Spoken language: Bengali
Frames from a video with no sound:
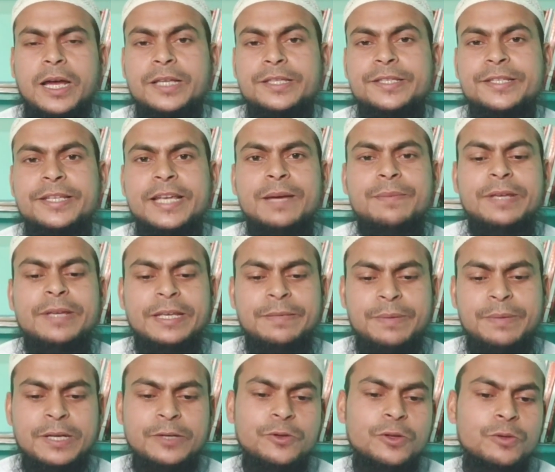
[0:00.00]
আজকে আমি এই
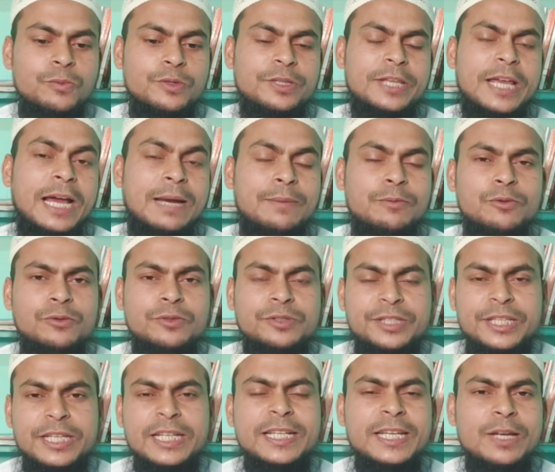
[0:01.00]
ভিডিওর মধ্যে এমন
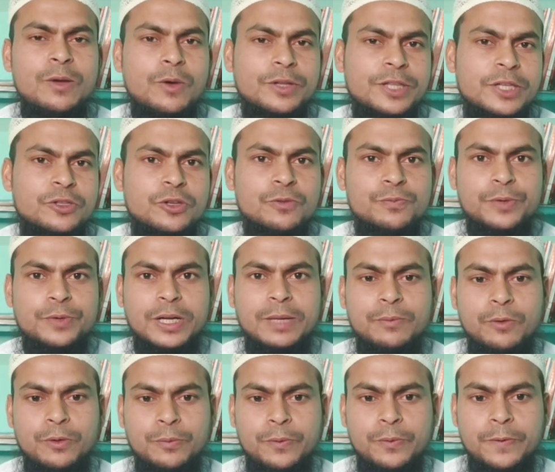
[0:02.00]
তিনটি কথা সম্পর্কে
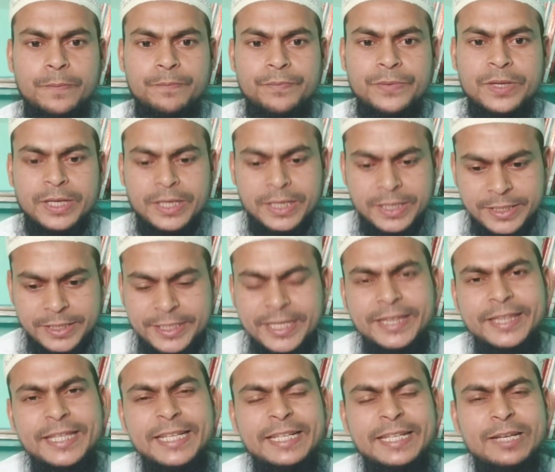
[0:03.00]
বলবো যে
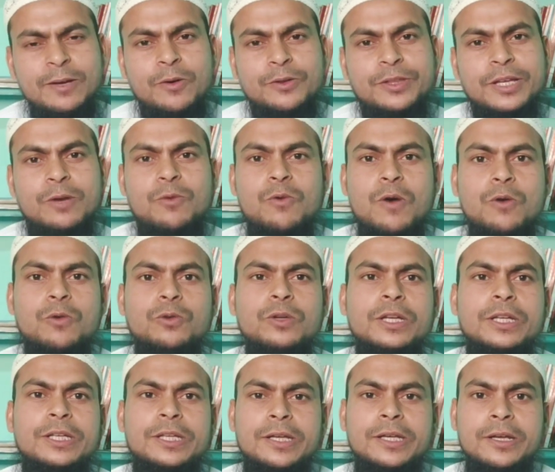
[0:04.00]
তিনটি কথা
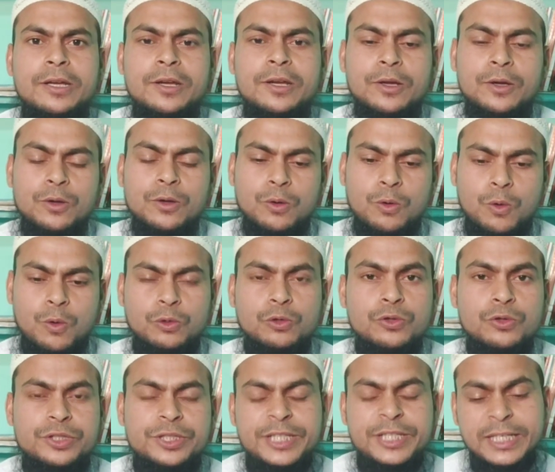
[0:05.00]
কখনোই কোনো
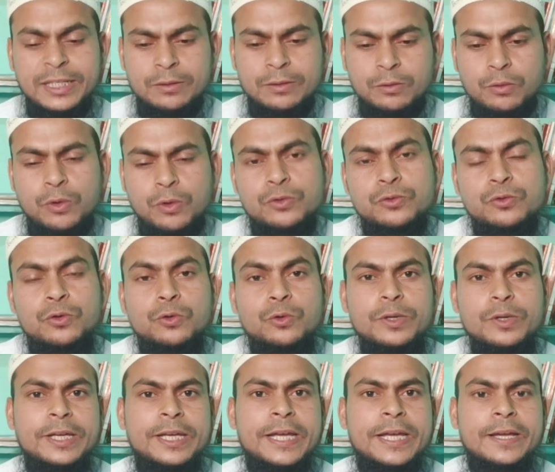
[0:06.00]
জিনগ্রস্ত
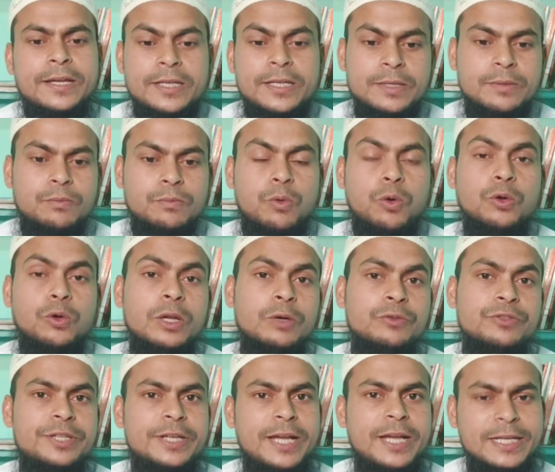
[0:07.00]
রোগীকে ভুলেও
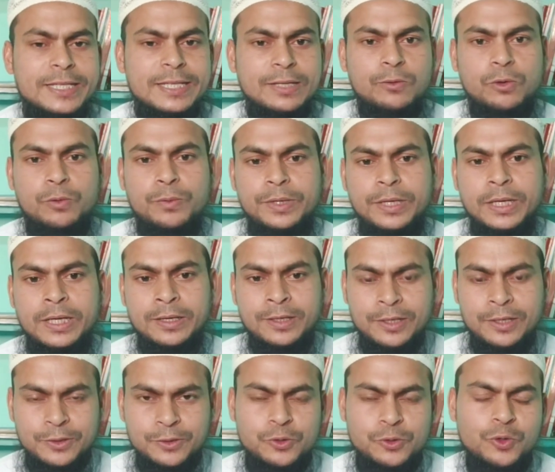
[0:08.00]
জিজ্ঞাসা করবেন না
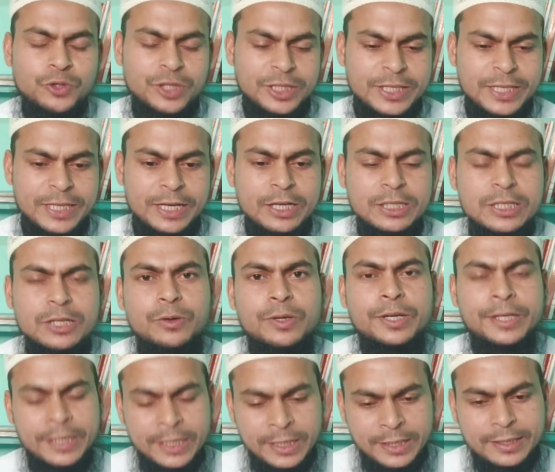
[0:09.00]
যদি জিজ্ঞাসা
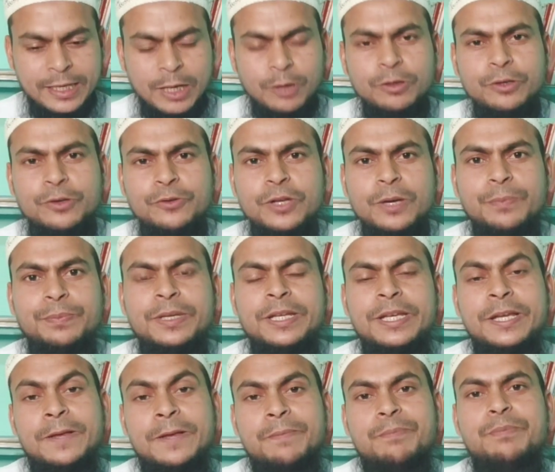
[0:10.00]
করেন তাহলে কিন্তু আপনি
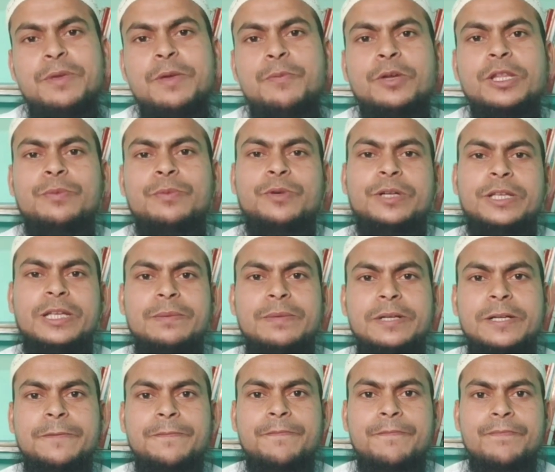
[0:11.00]
বিপদে পড়ে
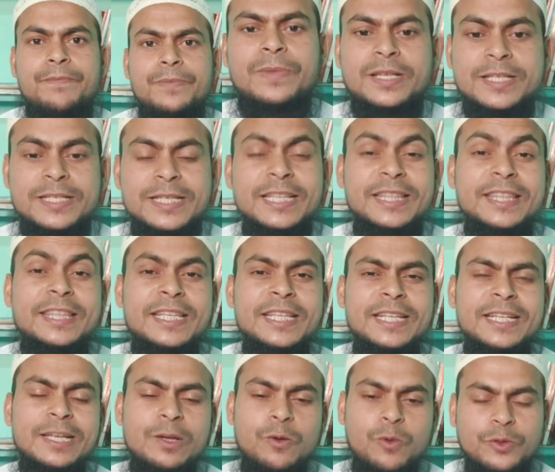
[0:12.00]
যাবেন সে
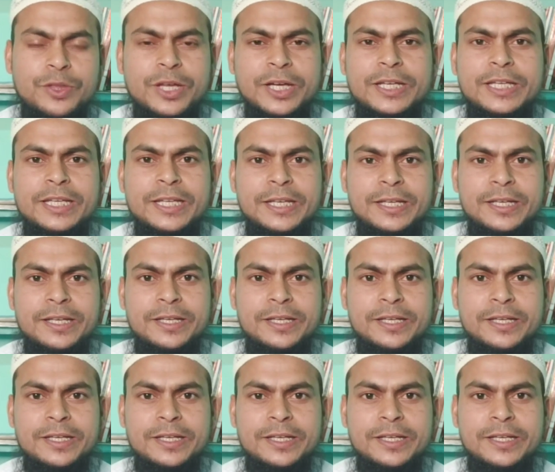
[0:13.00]
তিনটি কথা কি